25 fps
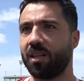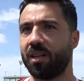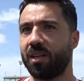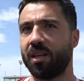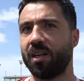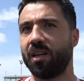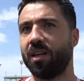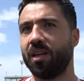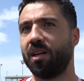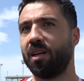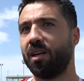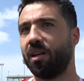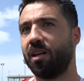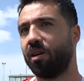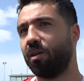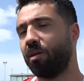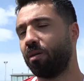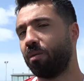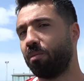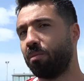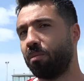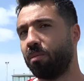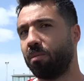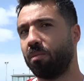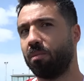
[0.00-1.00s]
E,
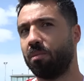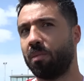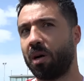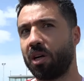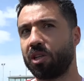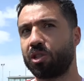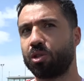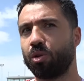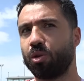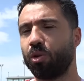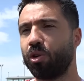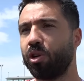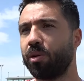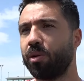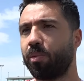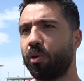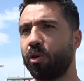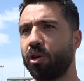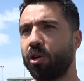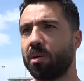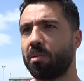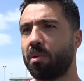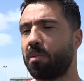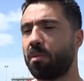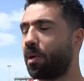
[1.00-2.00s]
maçta oynayıp
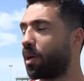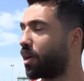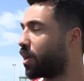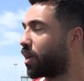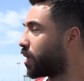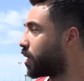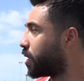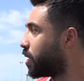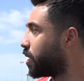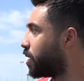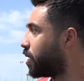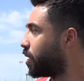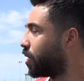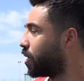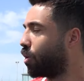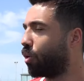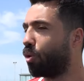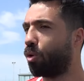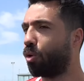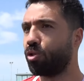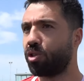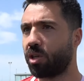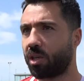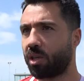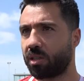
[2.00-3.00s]
oynamamak
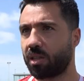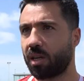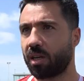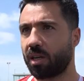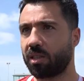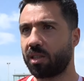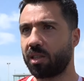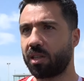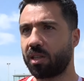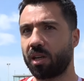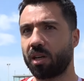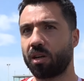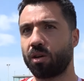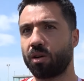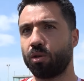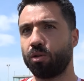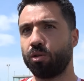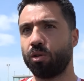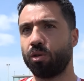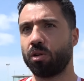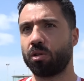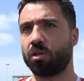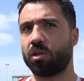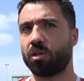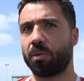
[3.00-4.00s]
hocanın takdirine
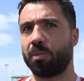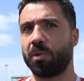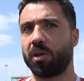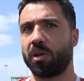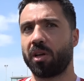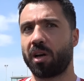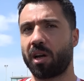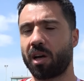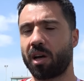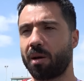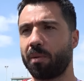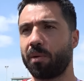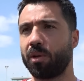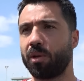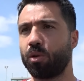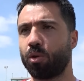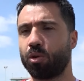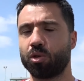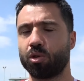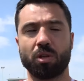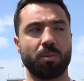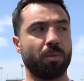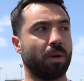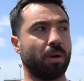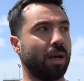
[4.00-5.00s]
kalıyor. Tabii ki rekabet
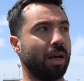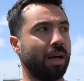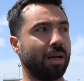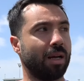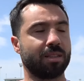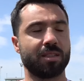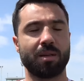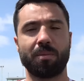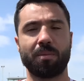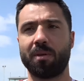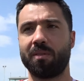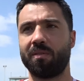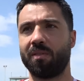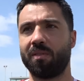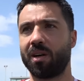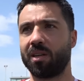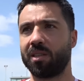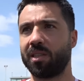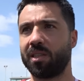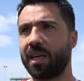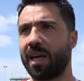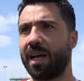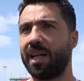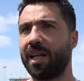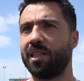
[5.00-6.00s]
ortamı her zaman
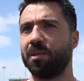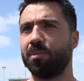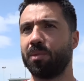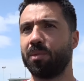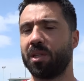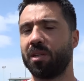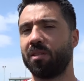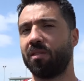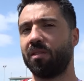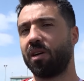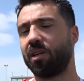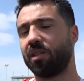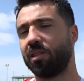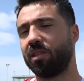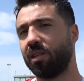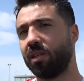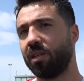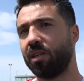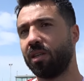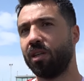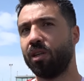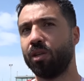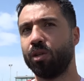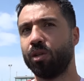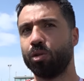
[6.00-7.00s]
vardı. Geldiğimde de vardı.
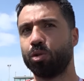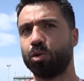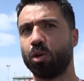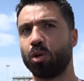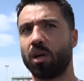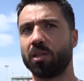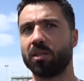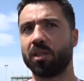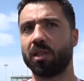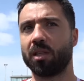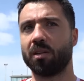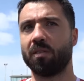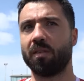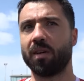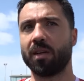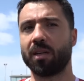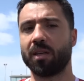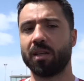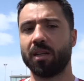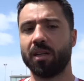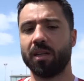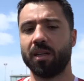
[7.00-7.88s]
Şu anda da var.